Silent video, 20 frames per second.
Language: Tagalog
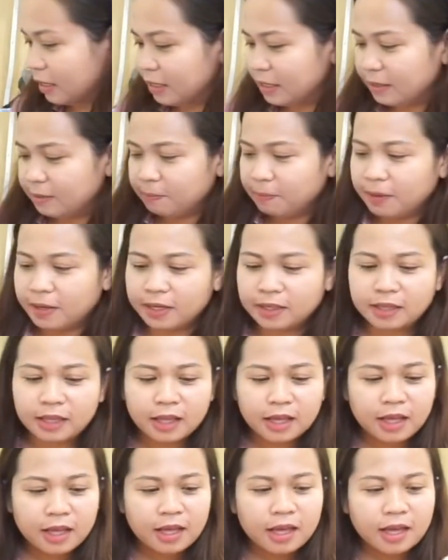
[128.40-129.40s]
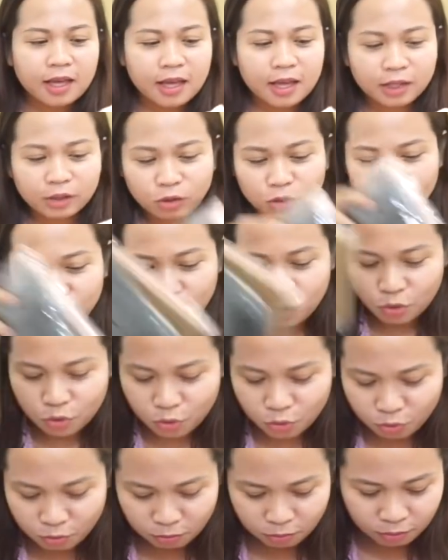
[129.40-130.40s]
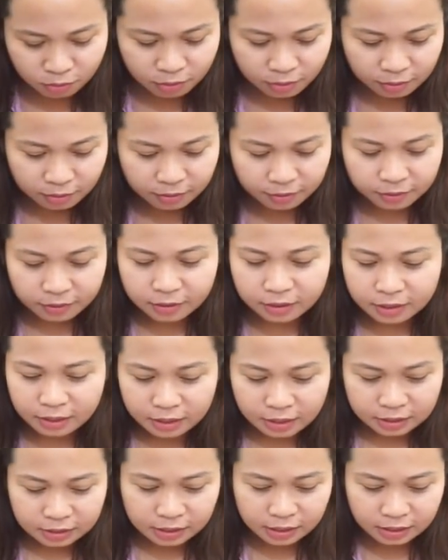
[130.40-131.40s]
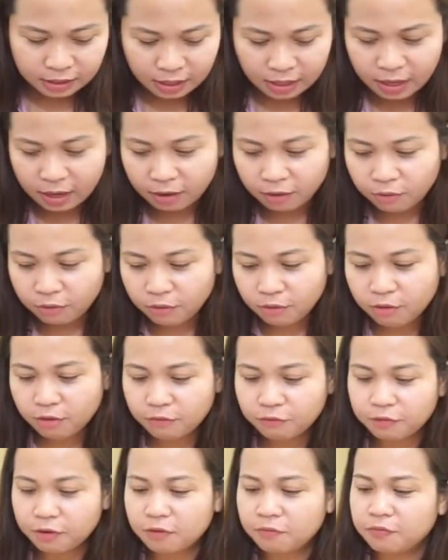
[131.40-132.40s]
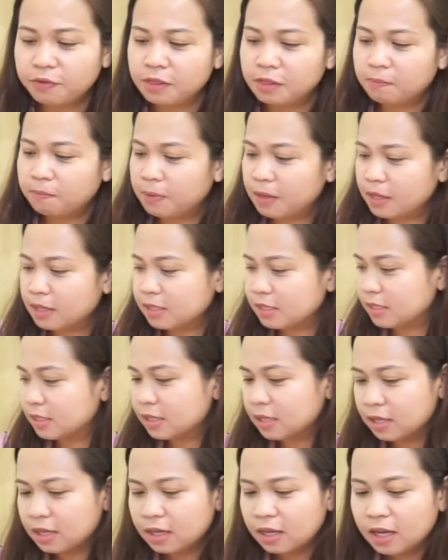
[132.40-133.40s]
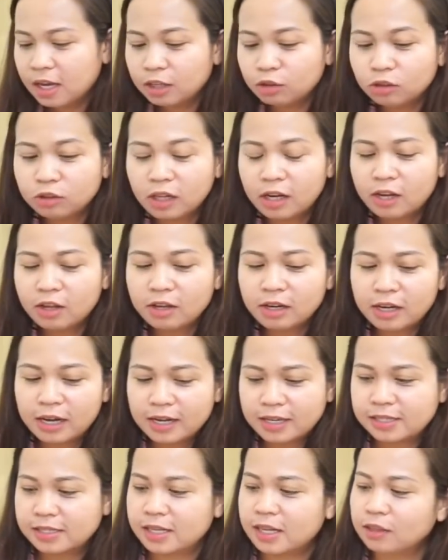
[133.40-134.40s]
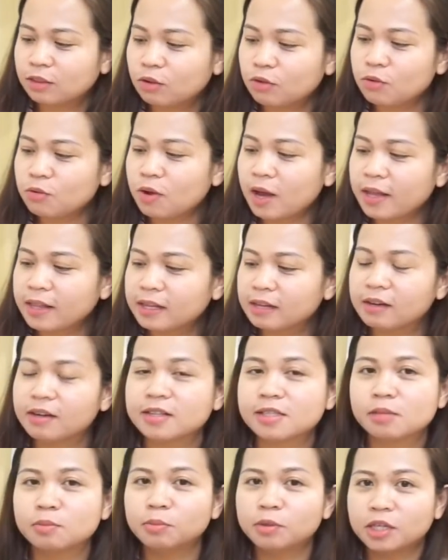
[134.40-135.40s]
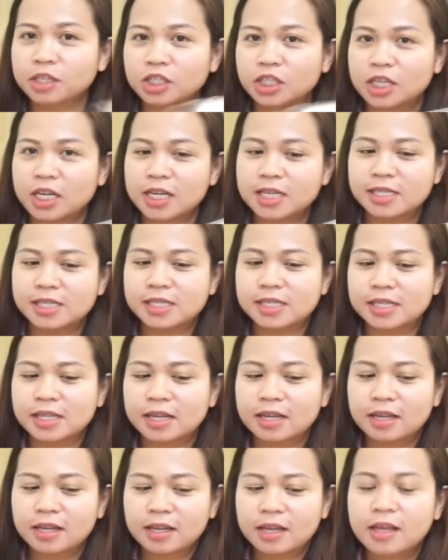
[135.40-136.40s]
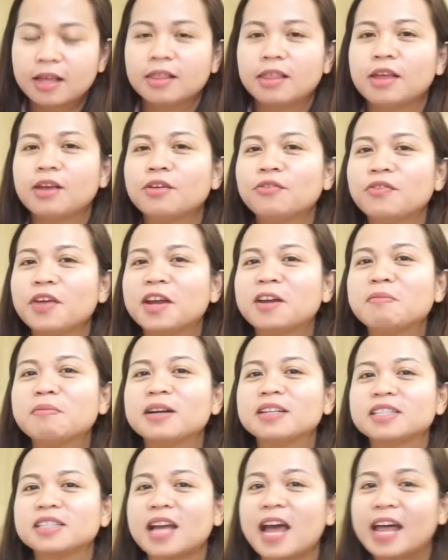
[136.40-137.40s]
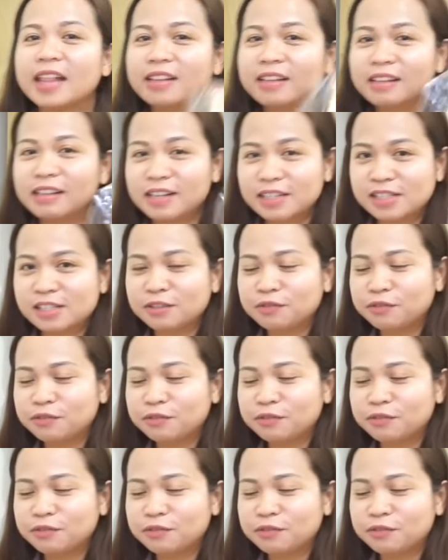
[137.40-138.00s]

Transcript: kalipet. Ito yung dinala ko from Philippines. Ito na lang yung last. Ito yung Unclutz brushes. Thank you very much, Unclutz,